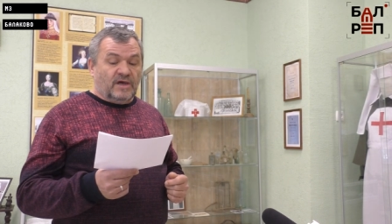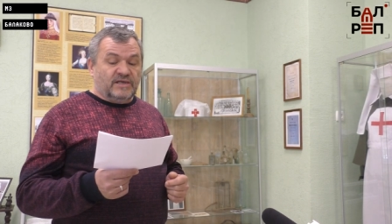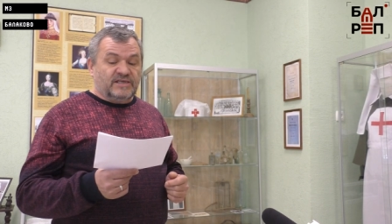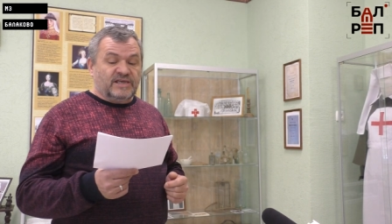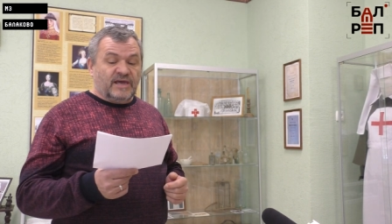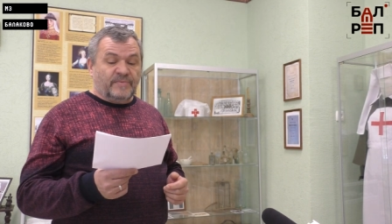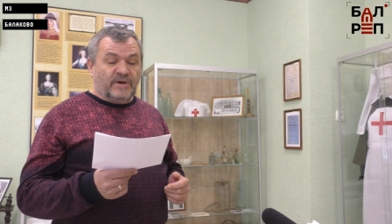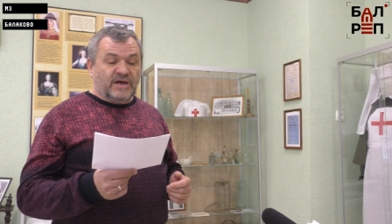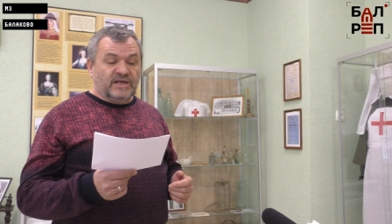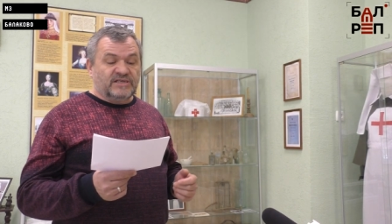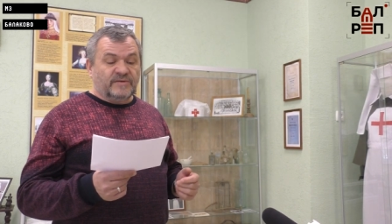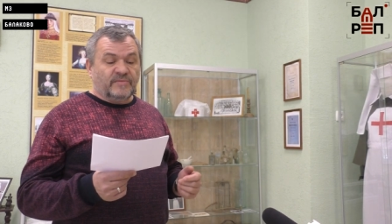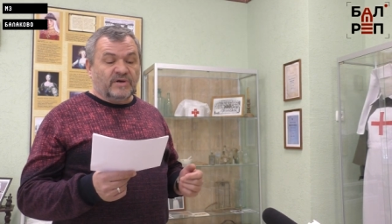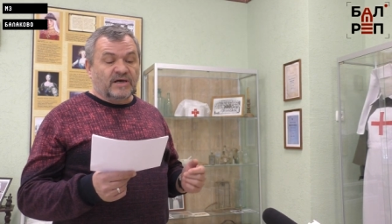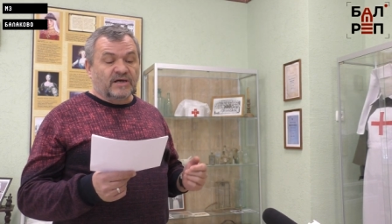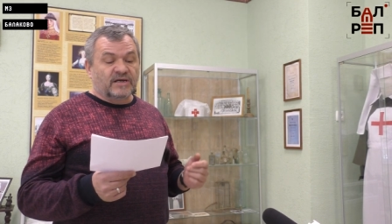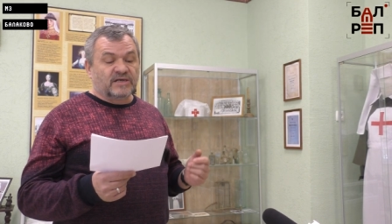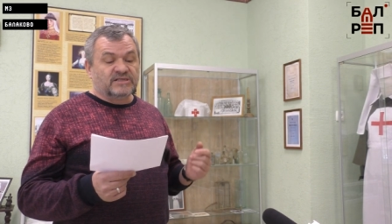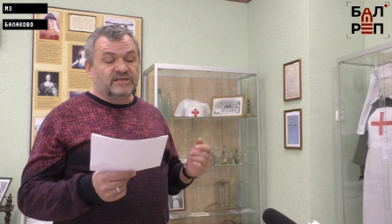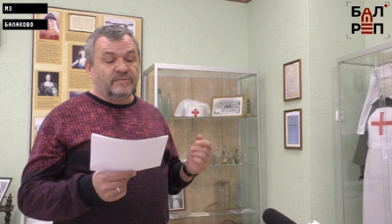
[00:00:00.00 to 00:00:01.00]
Необходима
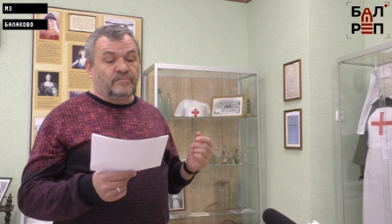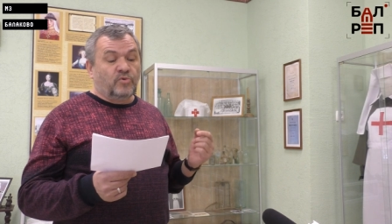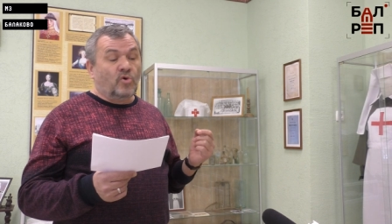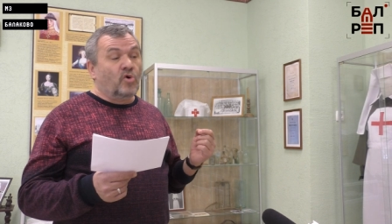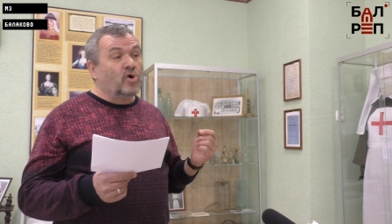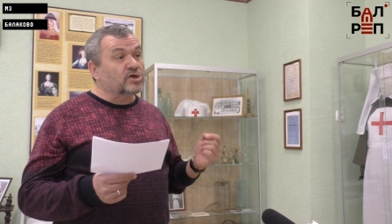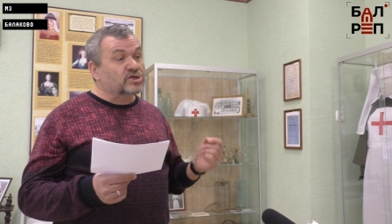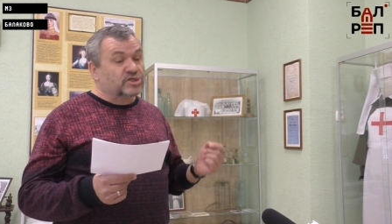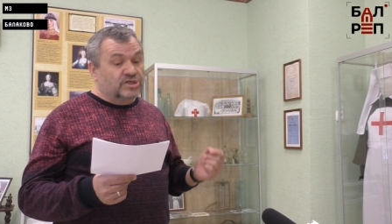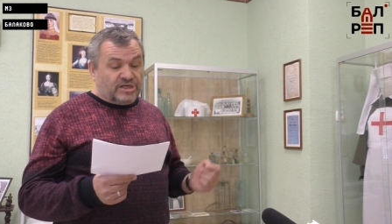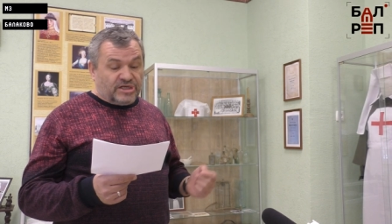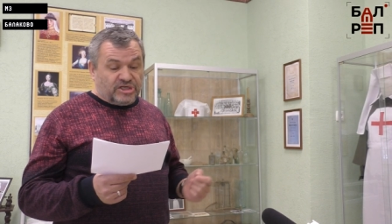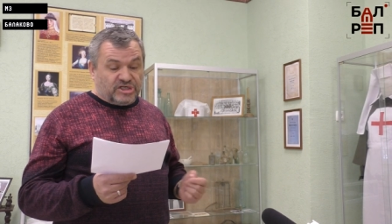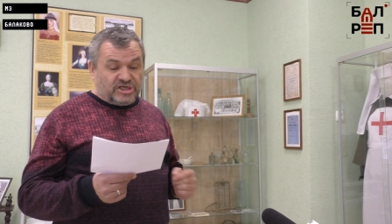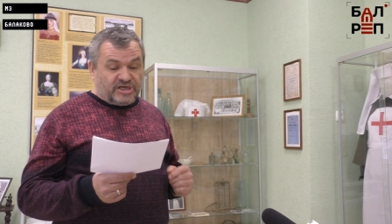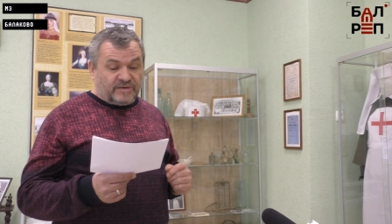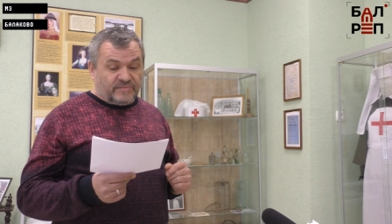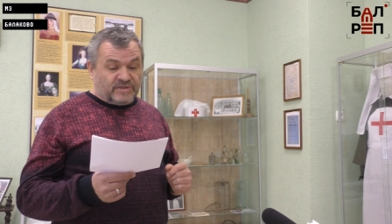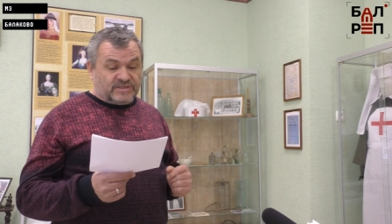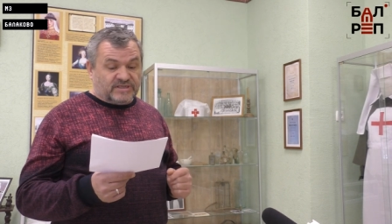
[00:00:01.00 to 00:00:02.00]
гораздо большая
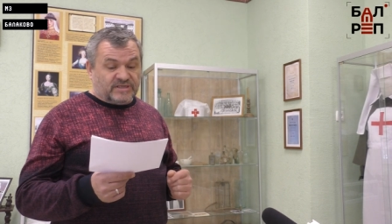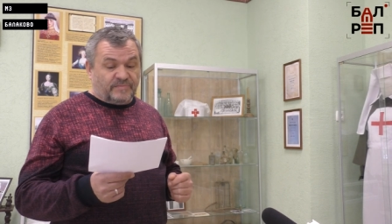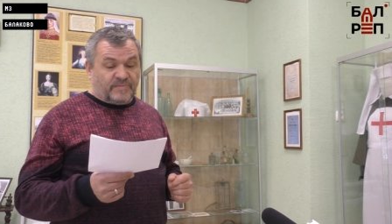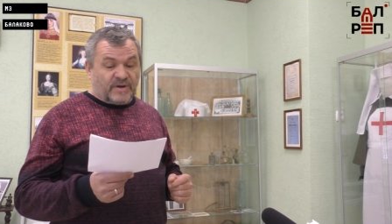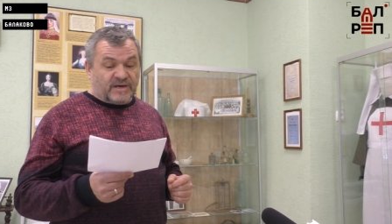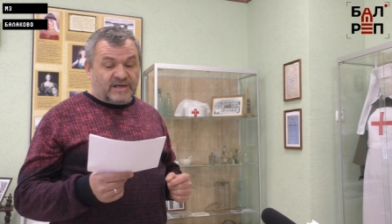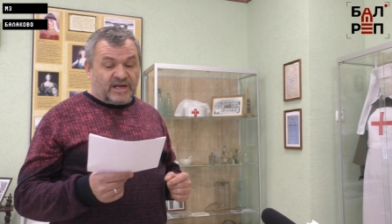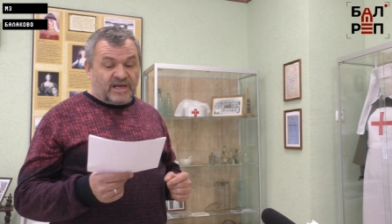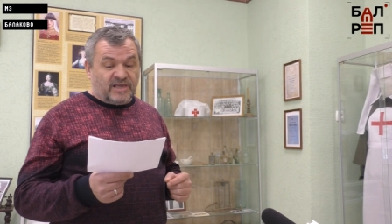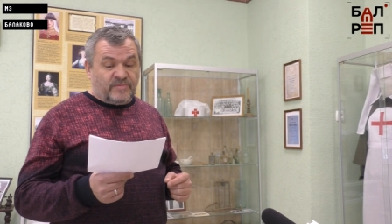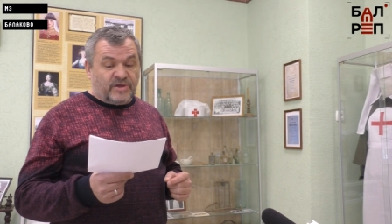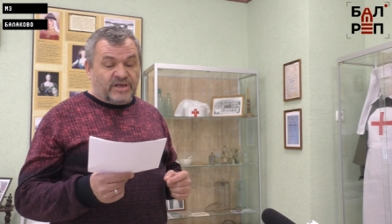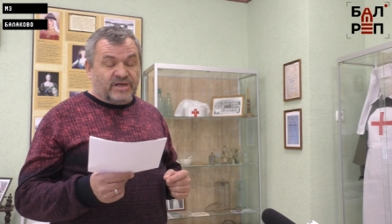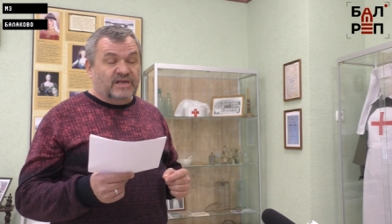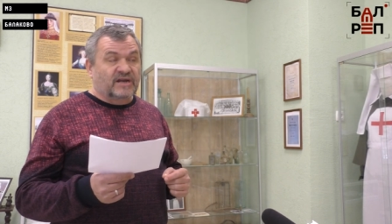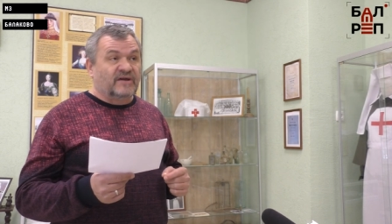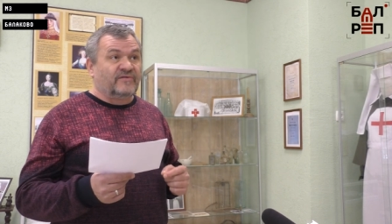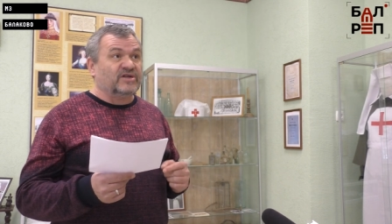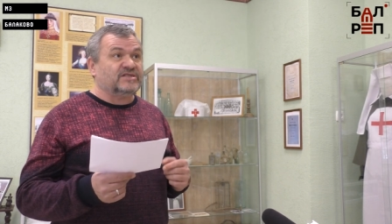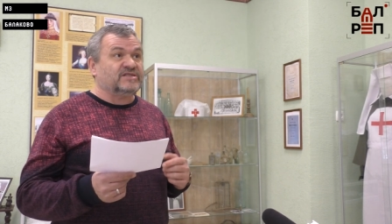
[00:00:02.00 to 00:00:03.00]
лечебница, по крайней мере,
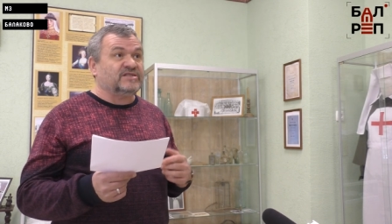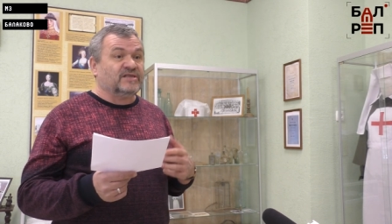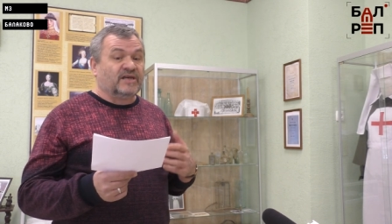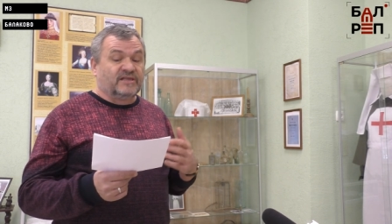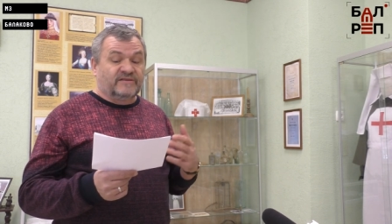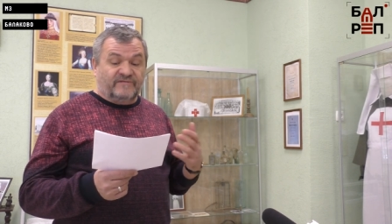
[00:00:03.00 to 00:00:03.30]
кровати на